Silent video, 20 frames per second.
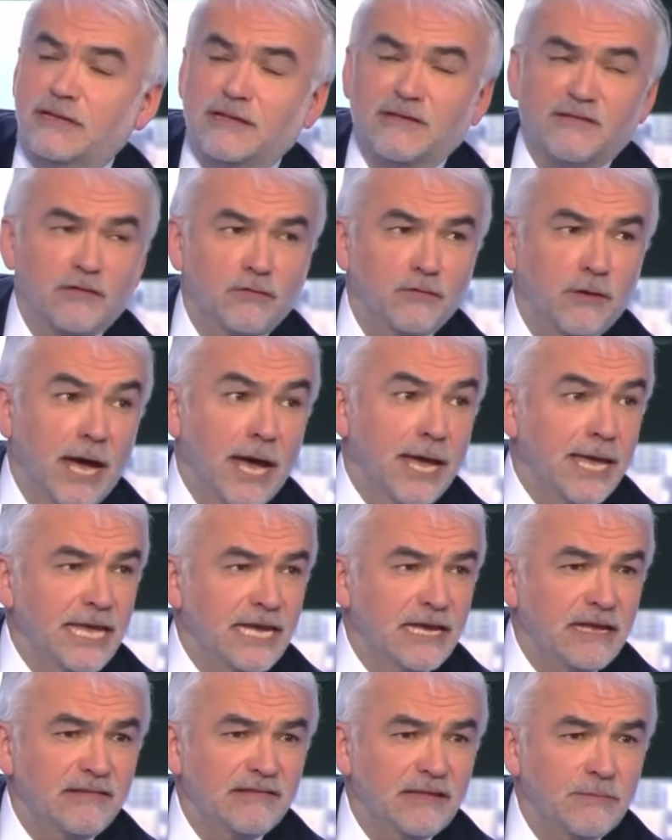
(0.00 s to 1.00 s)
la question à
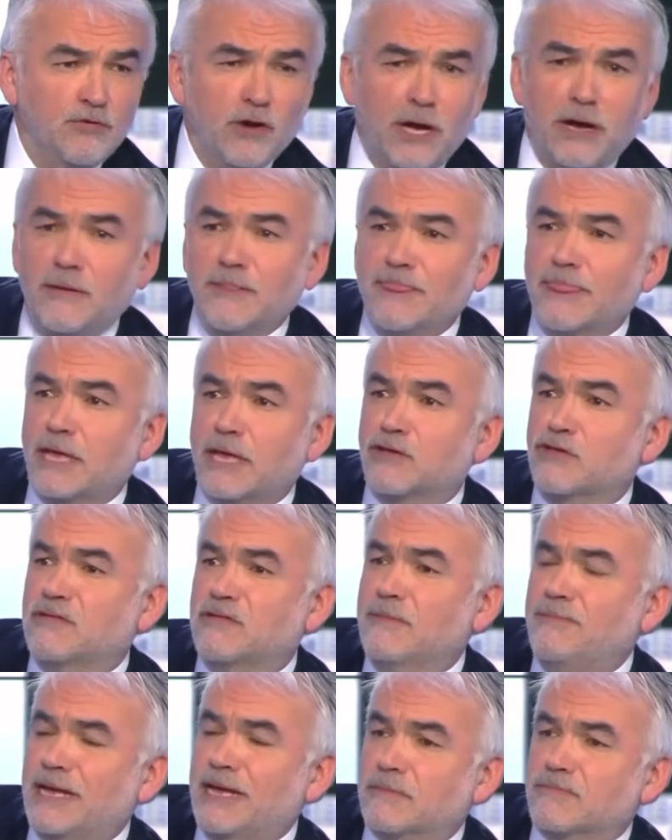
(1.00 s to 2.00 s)
Éric Zemmour. Alors, je ne
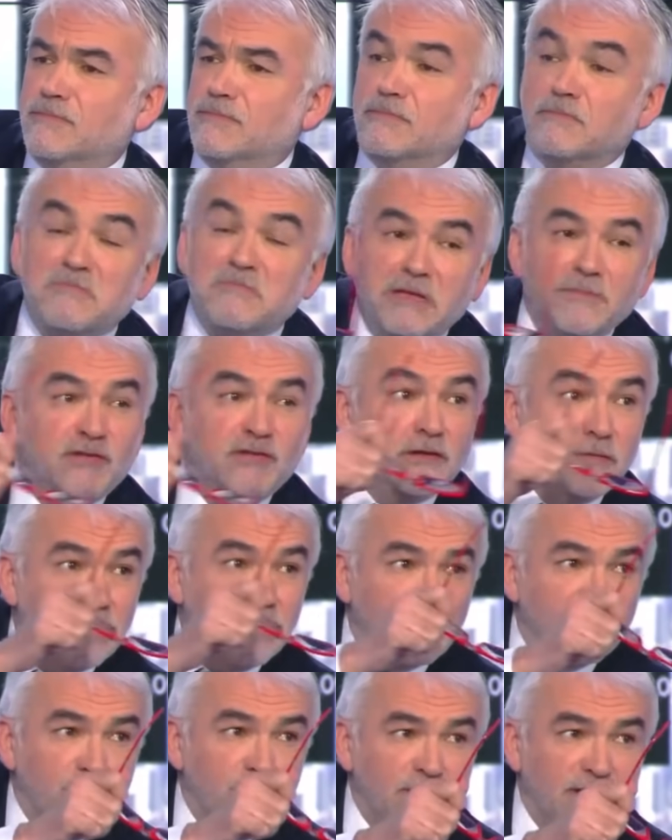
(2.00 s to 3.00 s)
sais pas il me
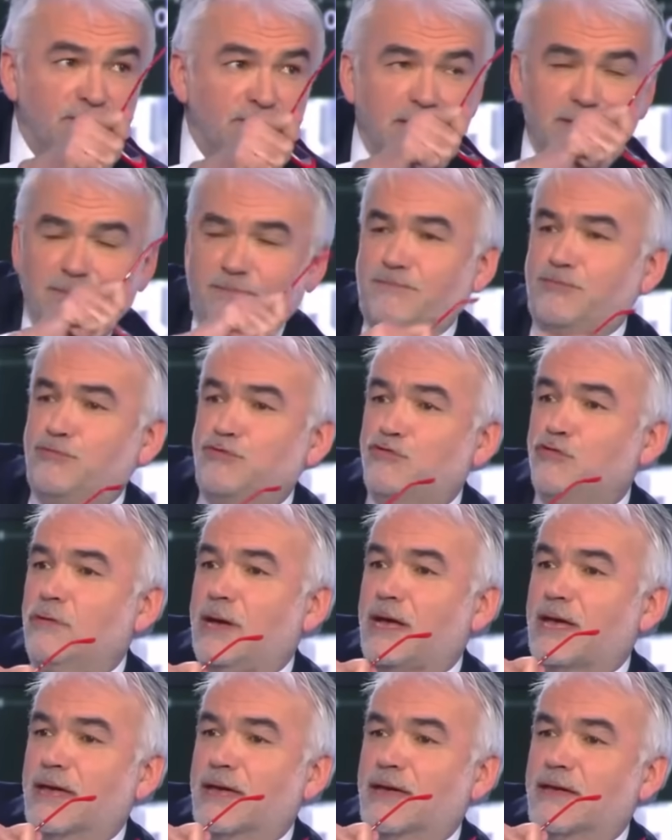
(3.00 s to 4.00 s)
semblait que je vous avais
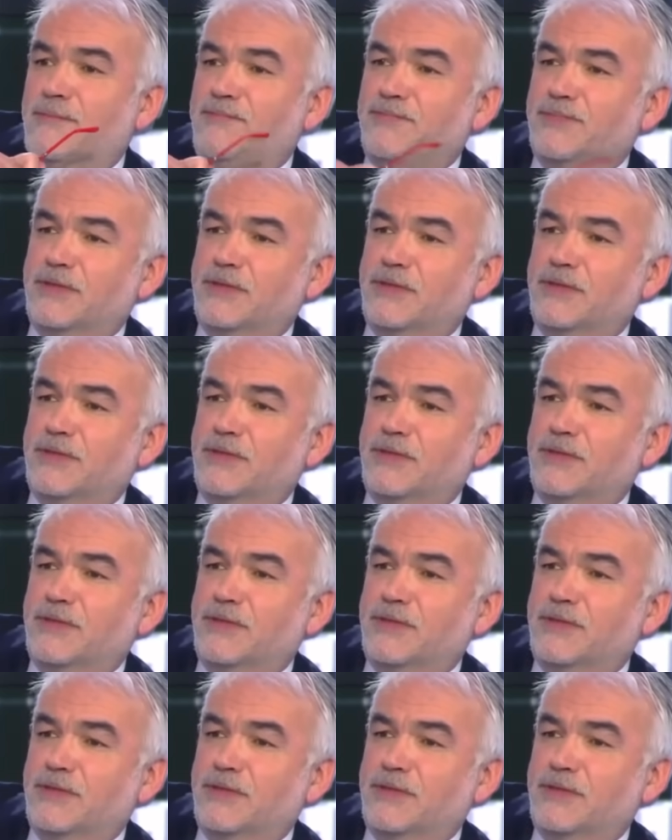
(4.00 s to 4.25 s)
plutôt, euh,